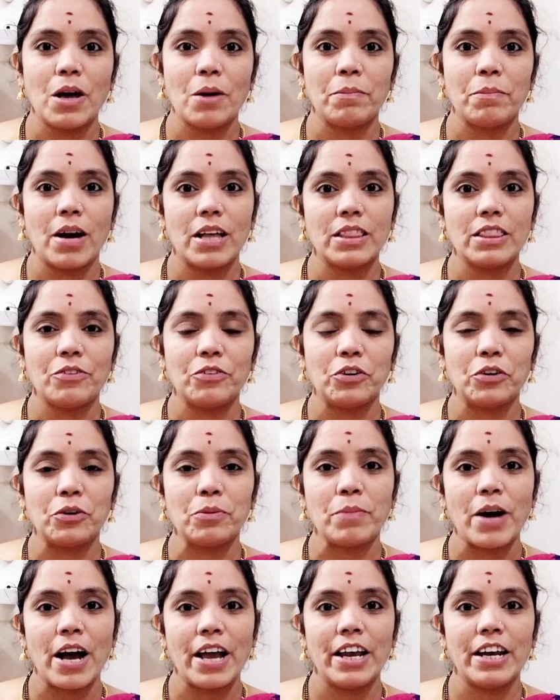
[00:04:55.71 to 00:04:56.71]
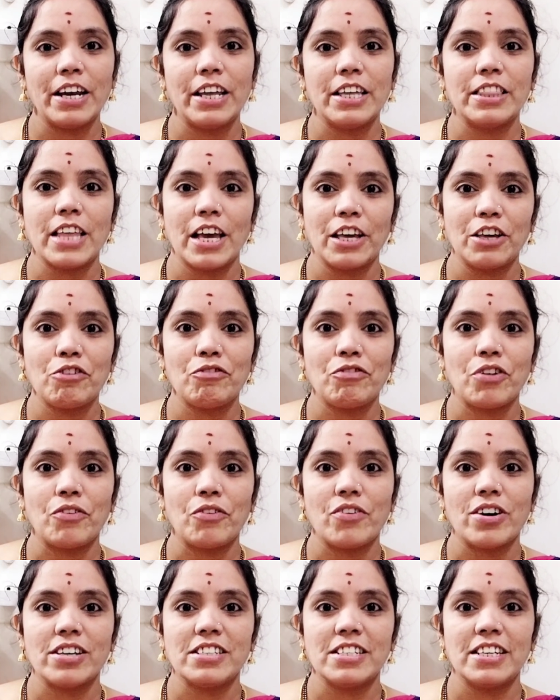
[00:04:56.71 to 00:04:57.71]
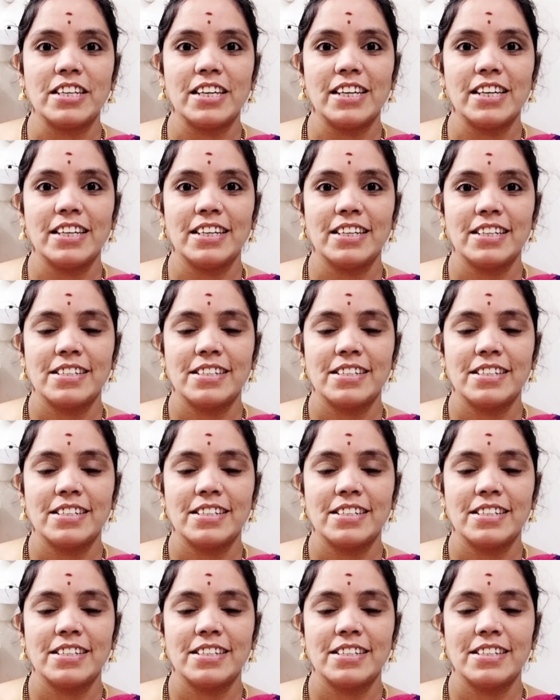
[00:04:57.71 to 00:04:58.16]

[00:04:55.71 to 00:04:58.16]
అంతవరకు బాయ్ అండి థ్యాంక్ ఫర్ వాచింగ్